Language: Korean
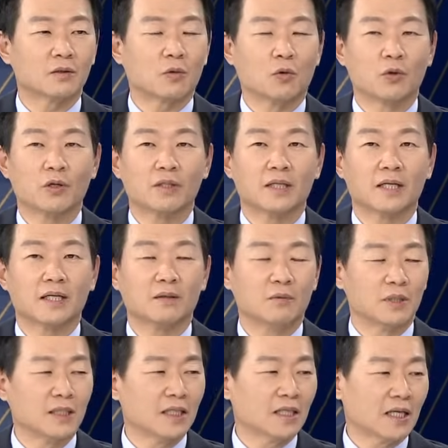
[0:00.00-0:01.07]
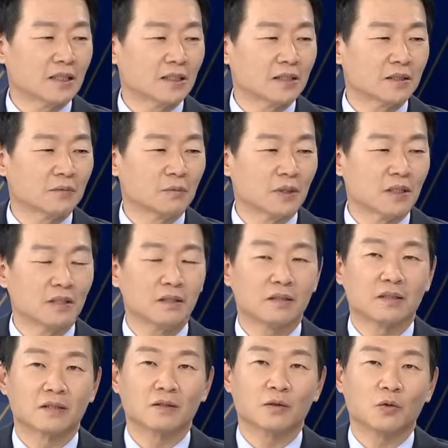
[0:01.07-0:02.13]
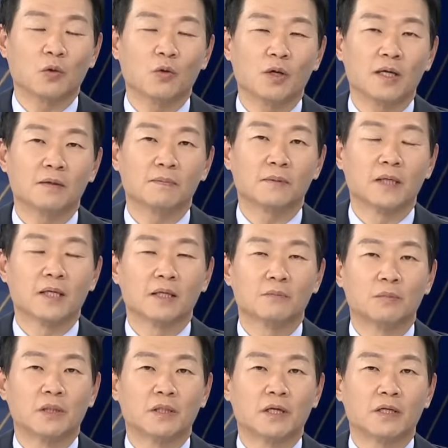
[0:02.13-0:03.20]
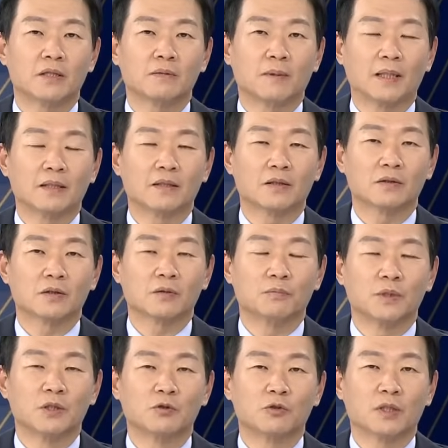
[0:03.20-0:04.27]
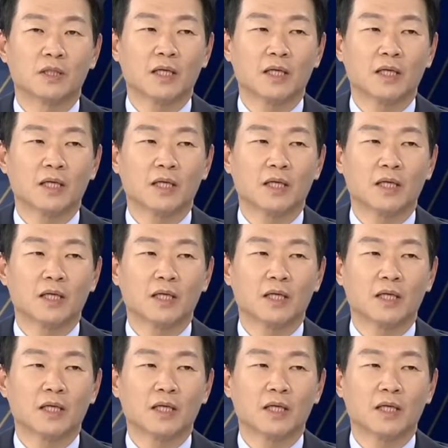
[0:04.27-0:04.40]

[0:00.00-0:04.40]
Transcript: 고려해달라 뭐 얘기 아니겠습니까? 그래서 통합 비대위를 만들어서 민주당이